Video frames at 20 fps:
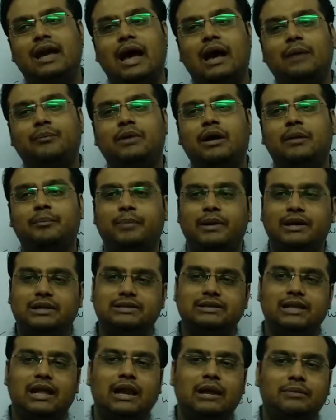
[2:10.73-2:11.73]
आपका
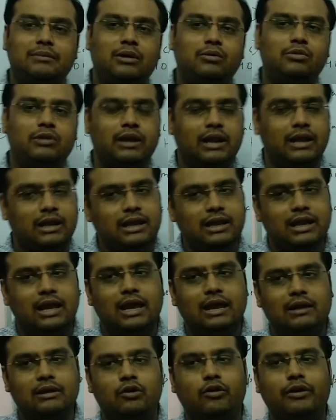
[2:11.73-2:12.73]
पर्सनल अमाउंट नहीं
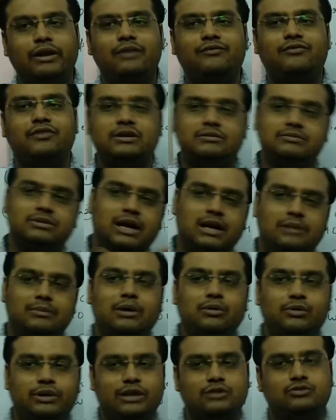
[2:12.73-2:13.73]
है ड्राइंग फॉर्म का
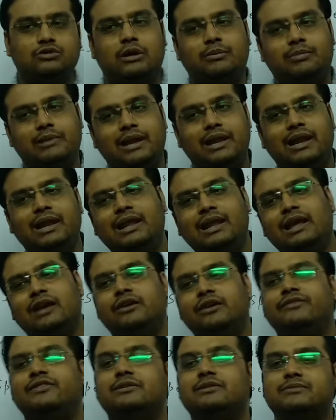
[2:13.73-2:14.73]
अमाउंट है जो आप ले लिए
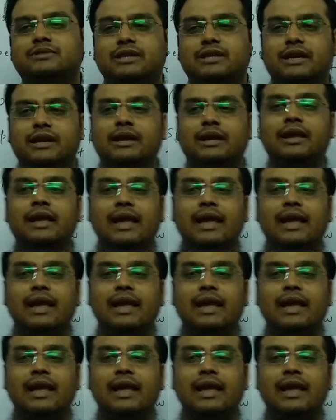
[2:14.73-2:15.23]
हैं फॉर्म से